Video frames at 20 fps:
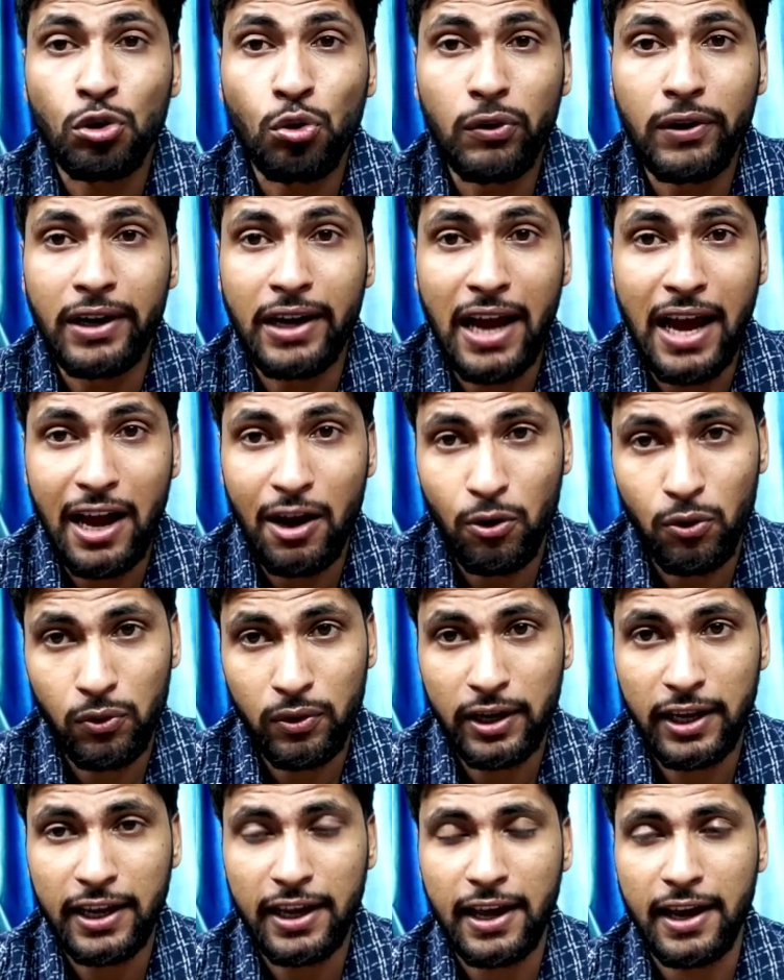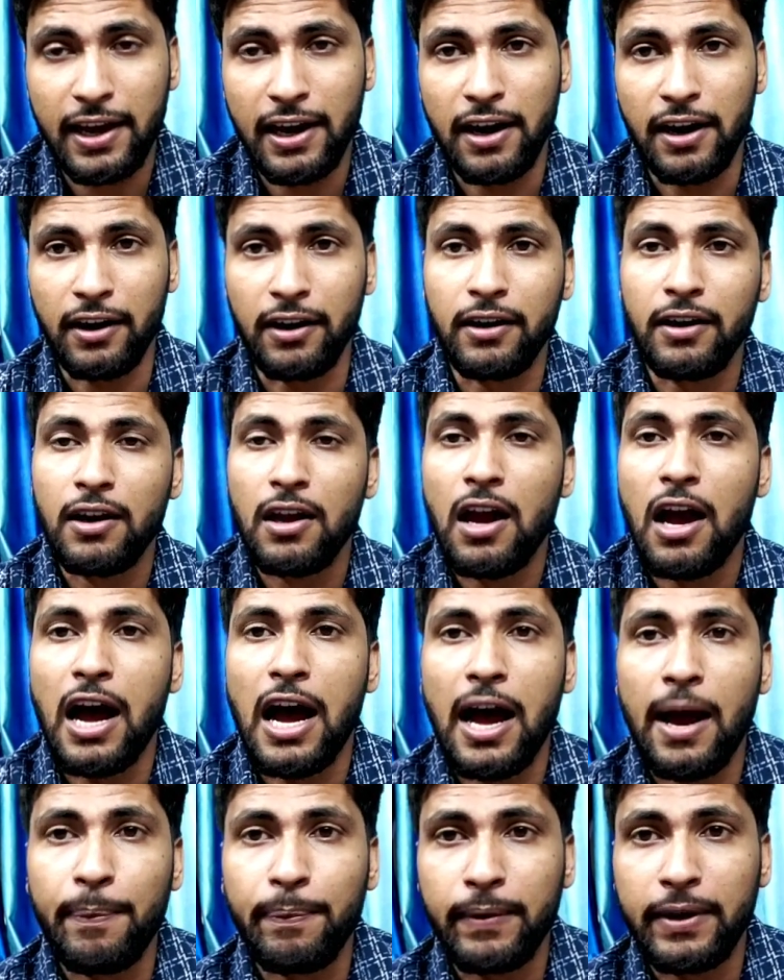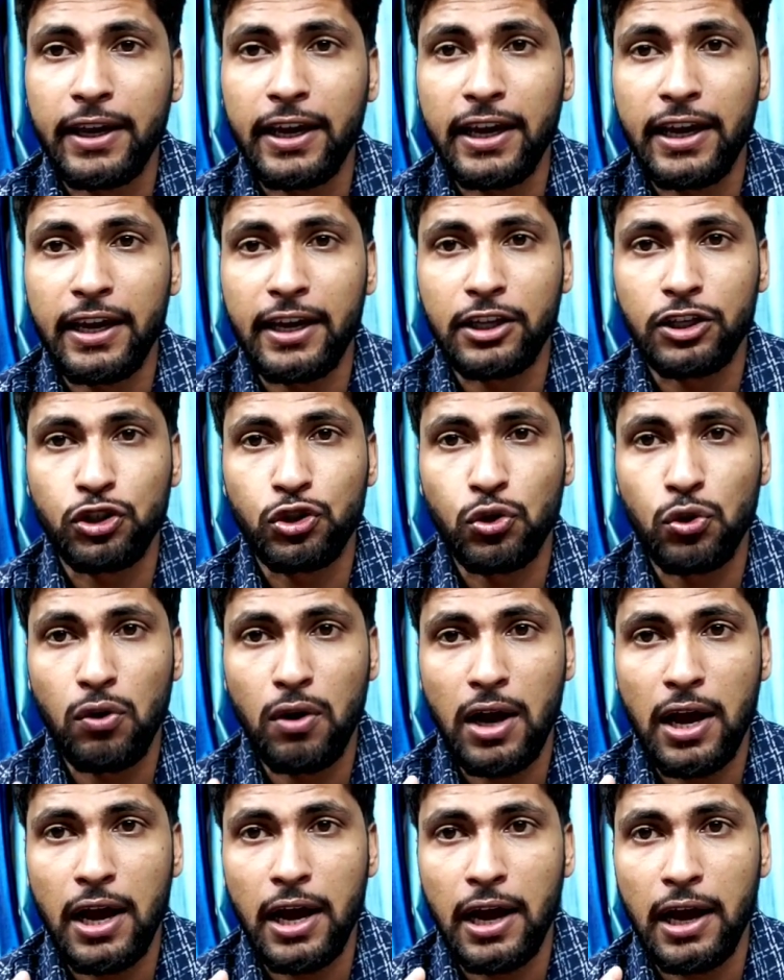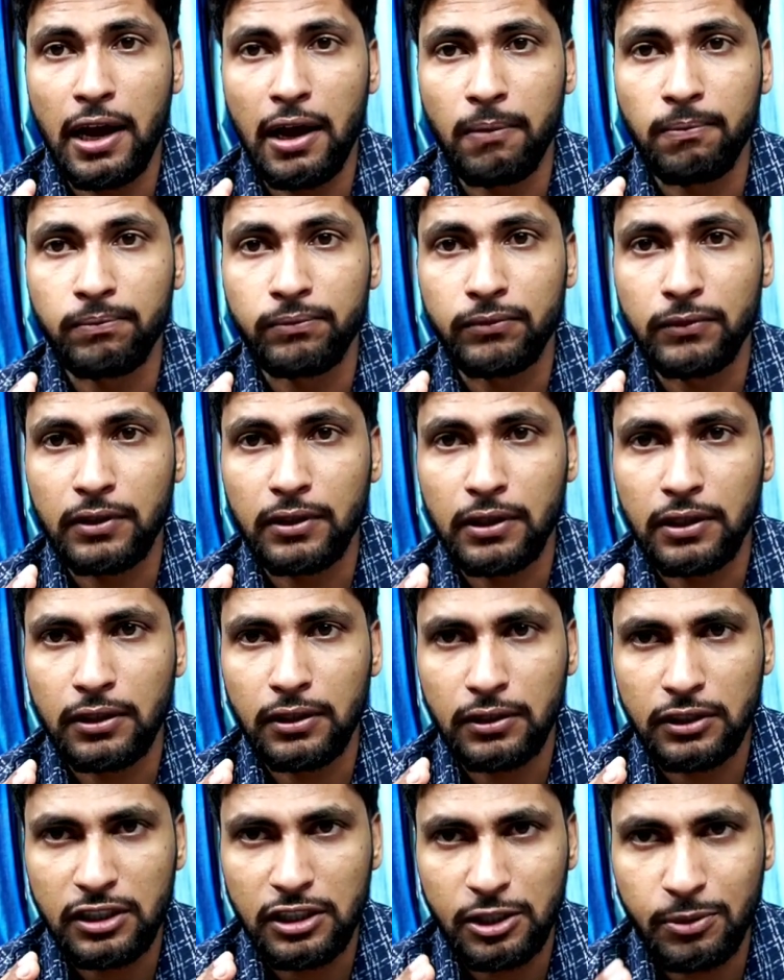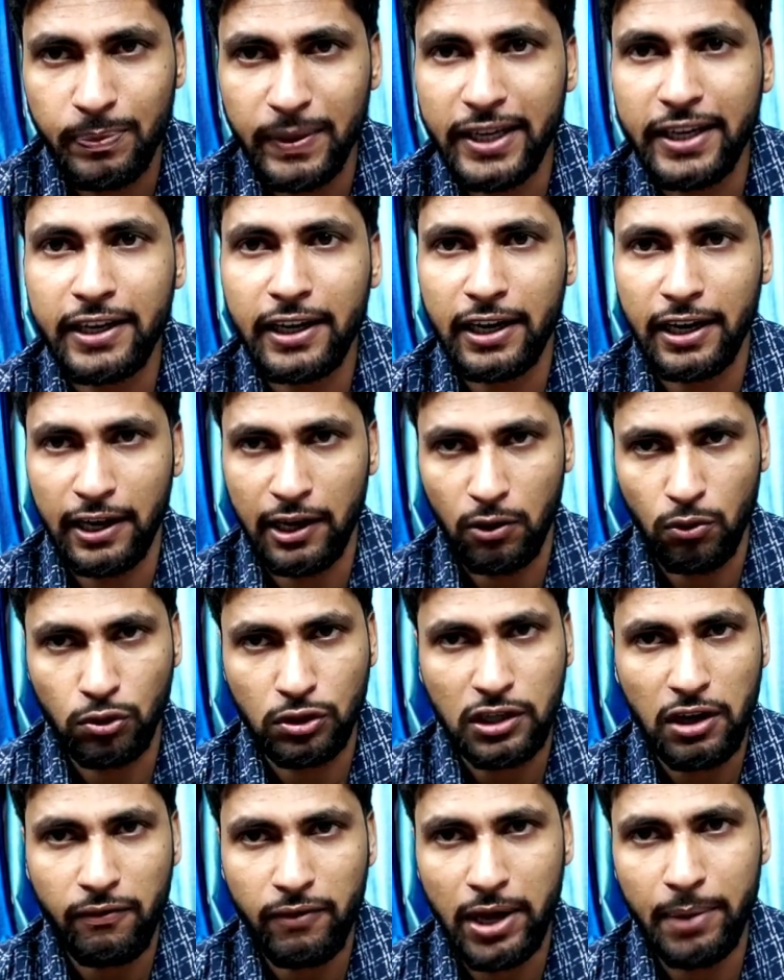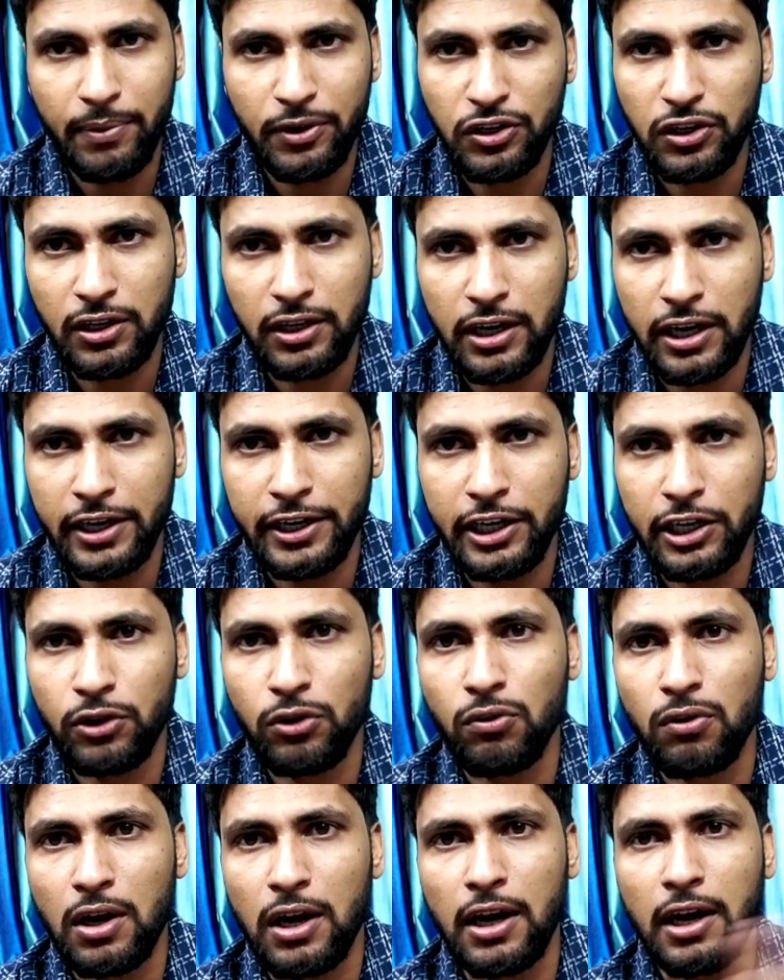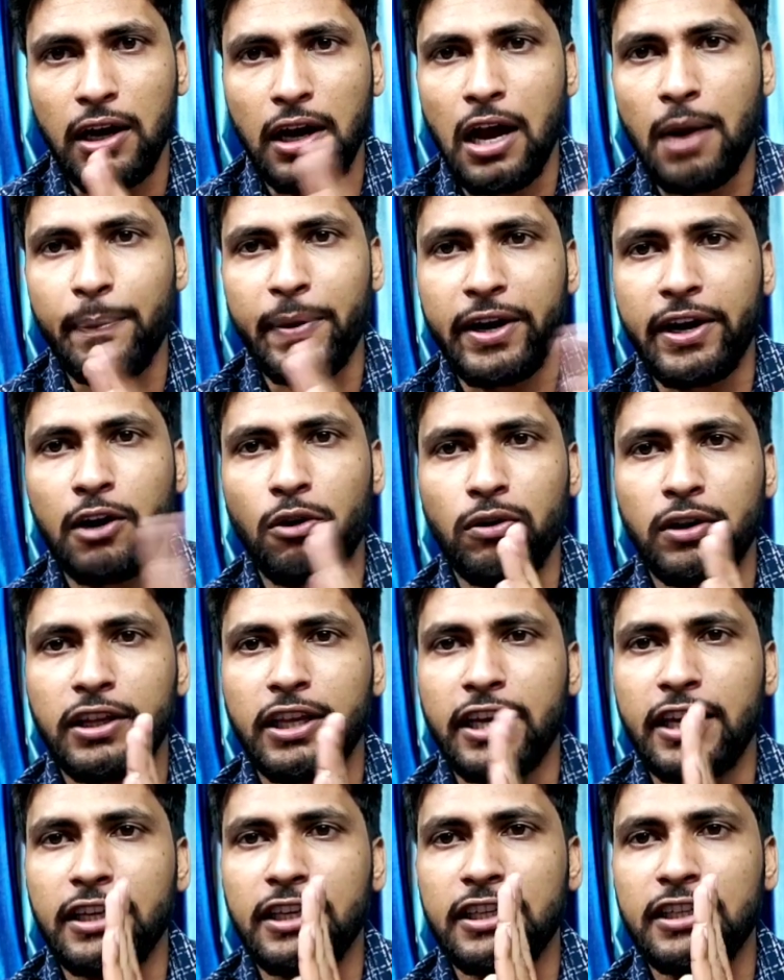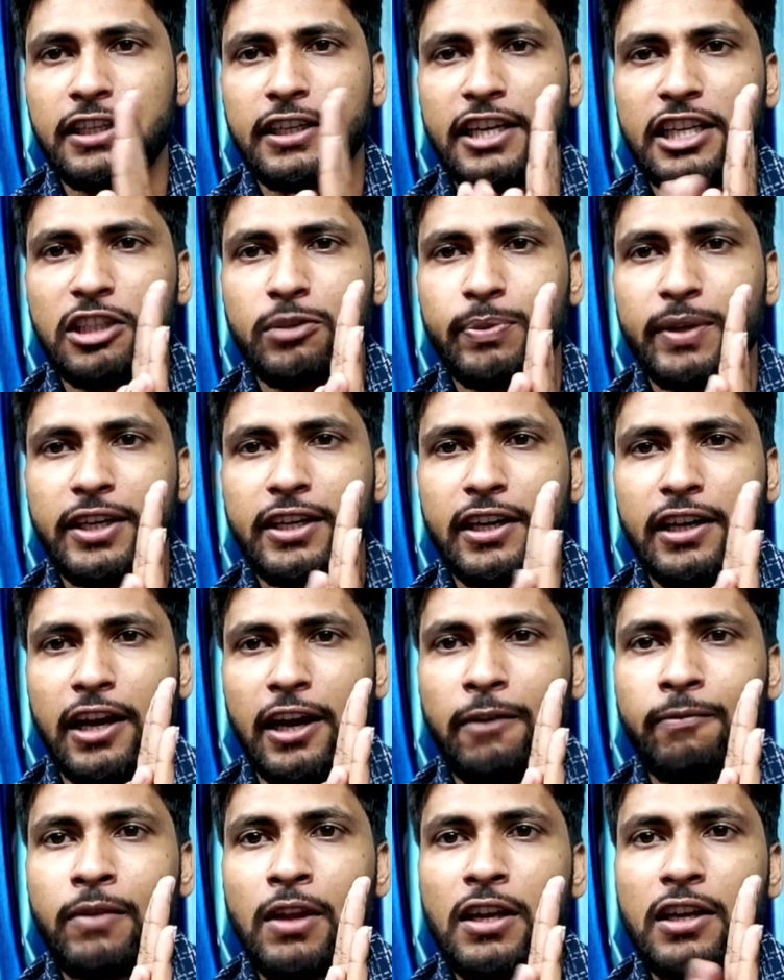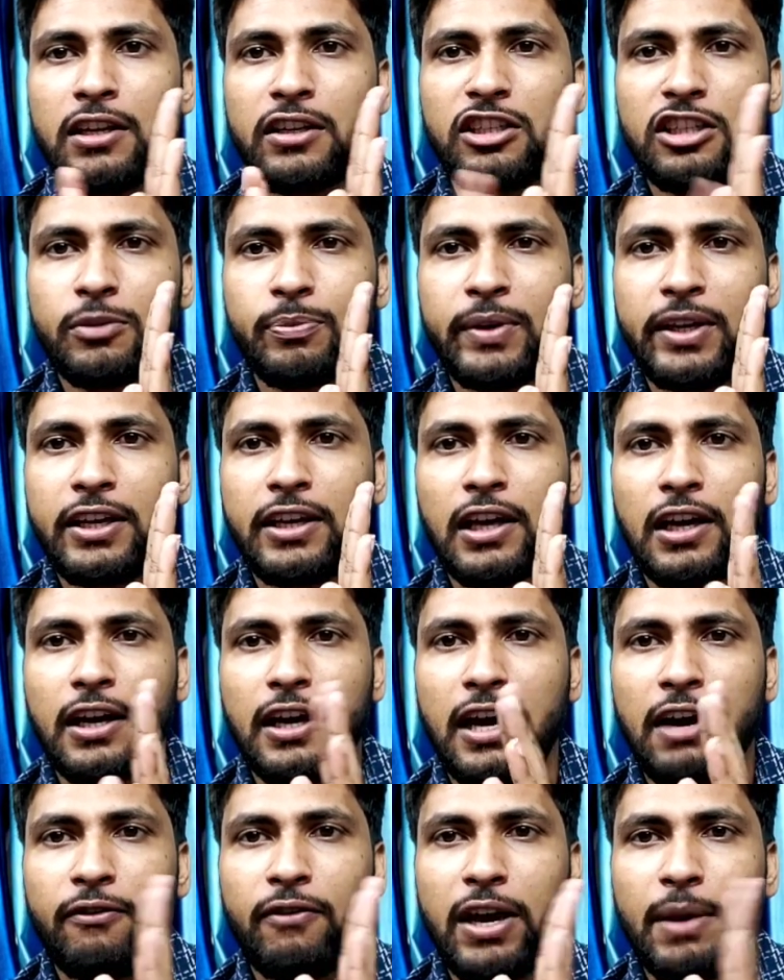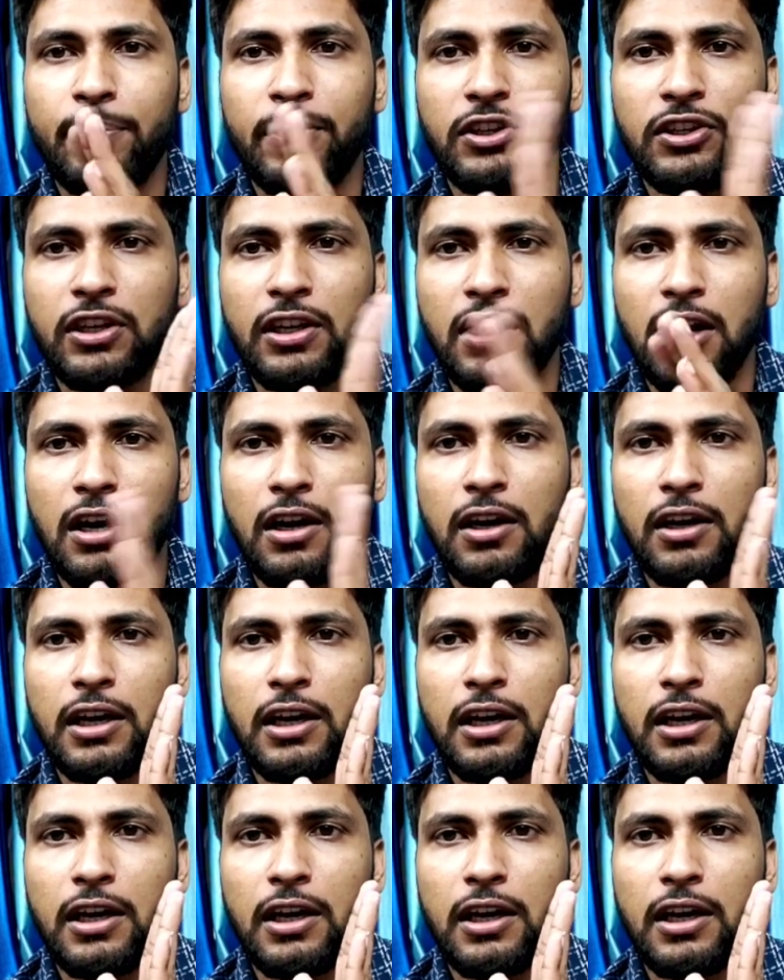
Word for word: तो ना होने के कारण आपके जो आ, स्पीकर है उसका वाइब्रेशन कंटिन्यू अप एंड डाउन है देखिए जैसे ये स्पीकर है स्पीकर का वाइब्रेशन